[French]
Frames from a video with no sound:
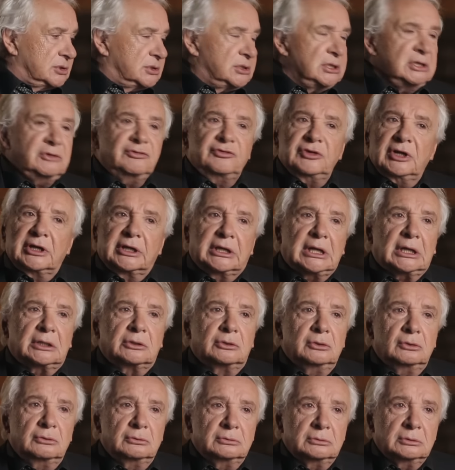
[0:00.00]
ici, il fait un
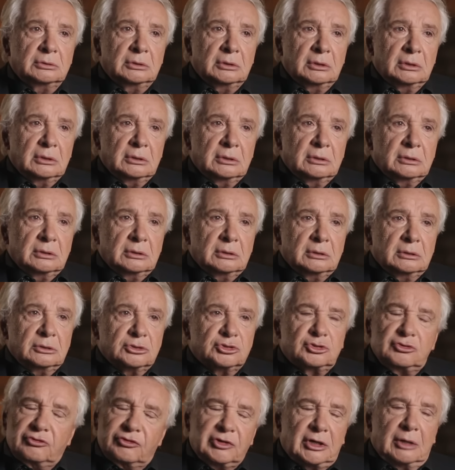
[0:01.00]
carton.
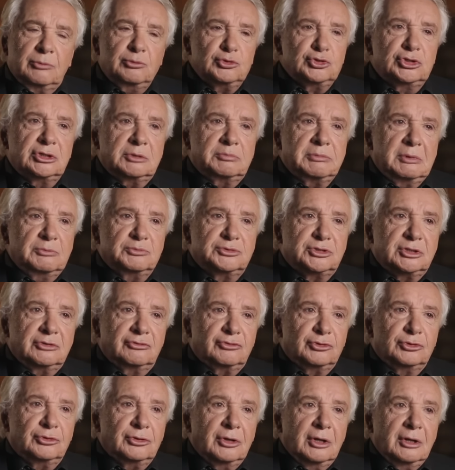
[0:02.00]
J'y fais la musique, même s'il
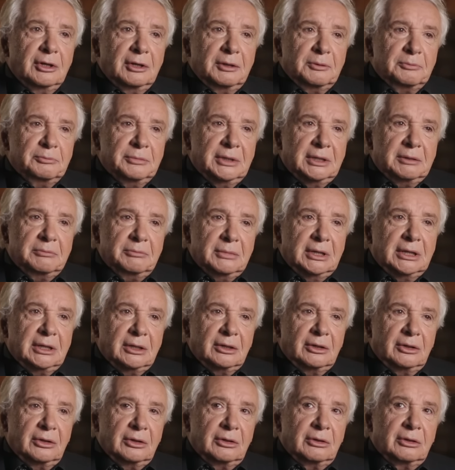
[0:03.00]
veut. Mais. mais
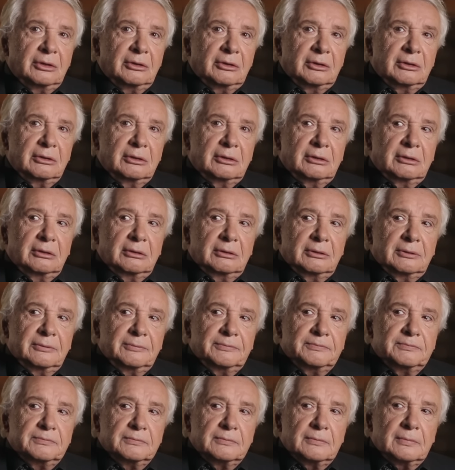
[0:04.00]
euh, Et Emmanuel
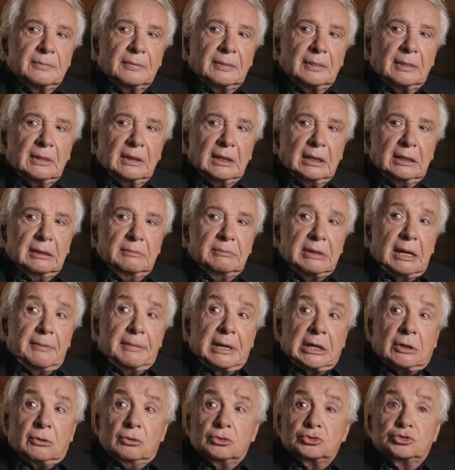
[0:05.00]
Macron bah,
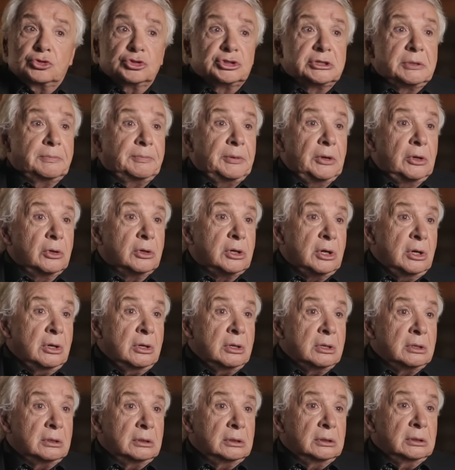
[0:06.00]
Macron, je ne sais pas
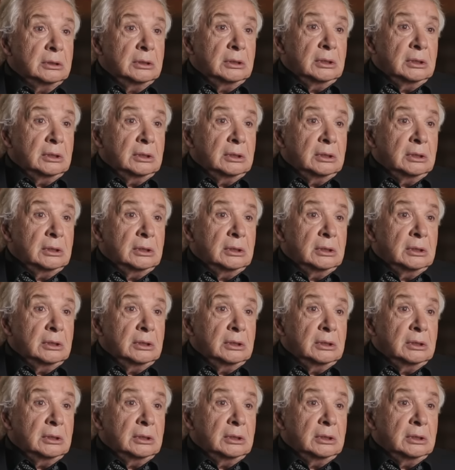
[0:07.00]
encore.